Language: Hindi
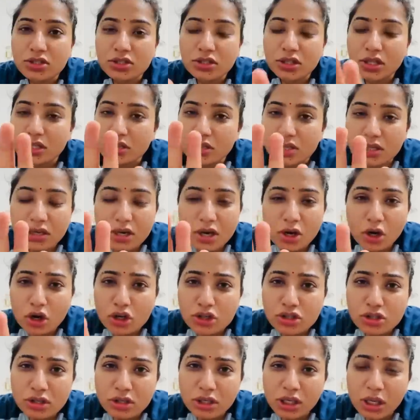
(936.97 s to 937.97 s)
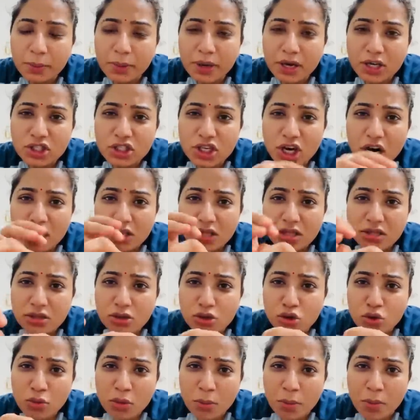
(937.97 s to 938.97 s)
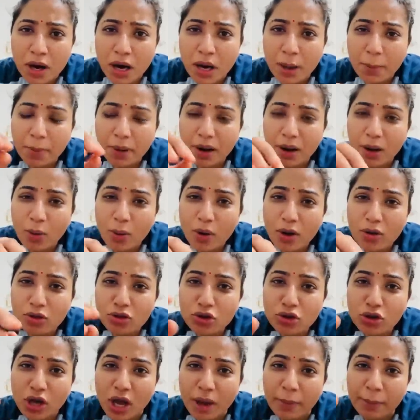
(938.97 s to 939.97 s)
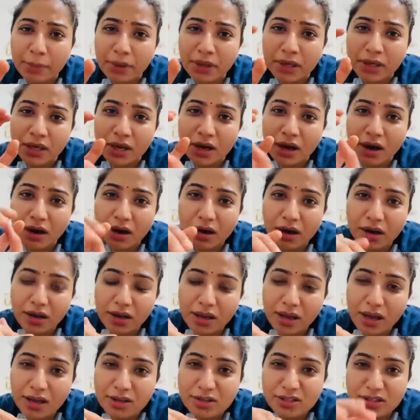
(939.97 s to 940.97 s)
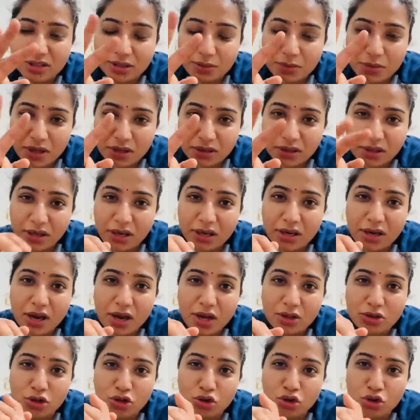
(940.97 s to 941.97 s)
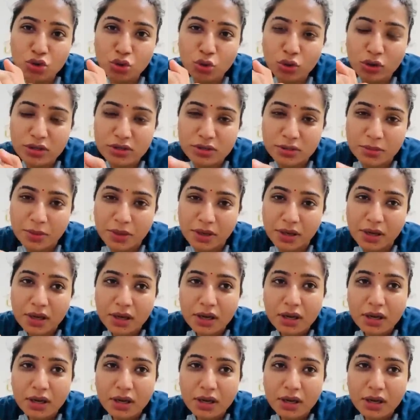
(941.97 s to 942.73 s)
तीन दिन के कॉन्सर्ट के बाद चार दिन तो तू बीमार पड़ा हुआ है तो, तो कैंपेन की आग लगी है शर्म आते कि नहीं आती थी थोड़ी सी भी